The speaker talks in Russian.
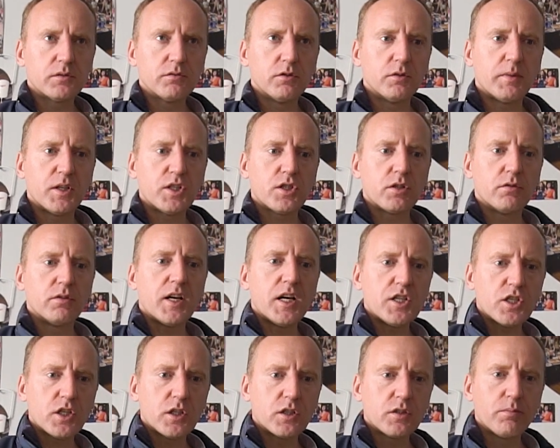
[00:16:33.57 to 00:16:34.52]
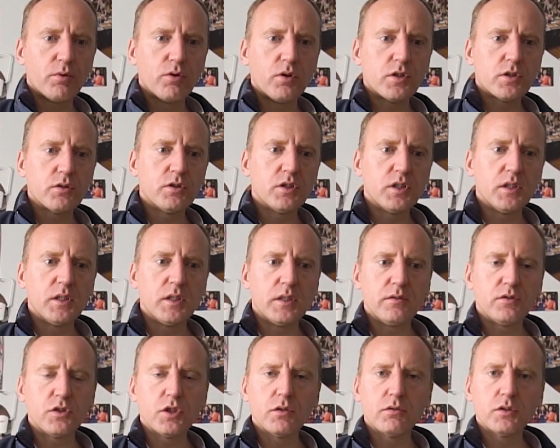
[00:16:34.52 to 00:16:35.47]
свой почтовый ящик используете
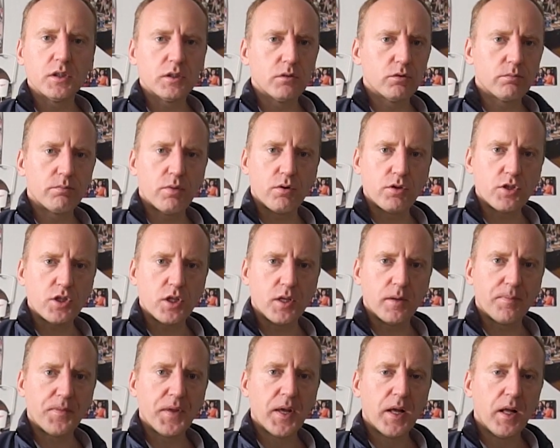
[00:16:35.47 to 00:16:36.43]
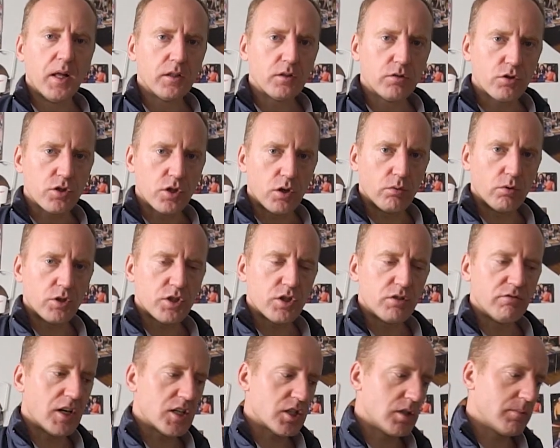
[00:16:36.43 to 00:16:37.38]
и все вот это вот прочее. Тоже
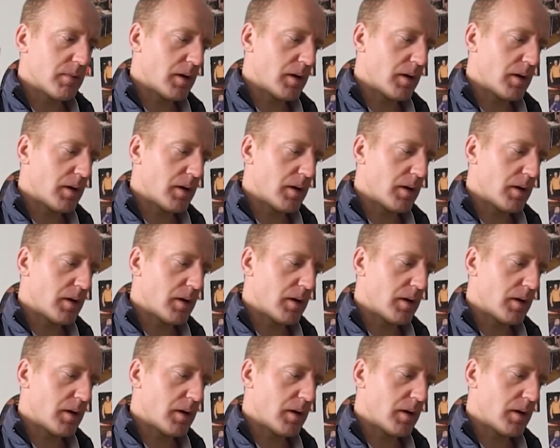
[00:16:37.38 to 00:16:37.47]
очень важный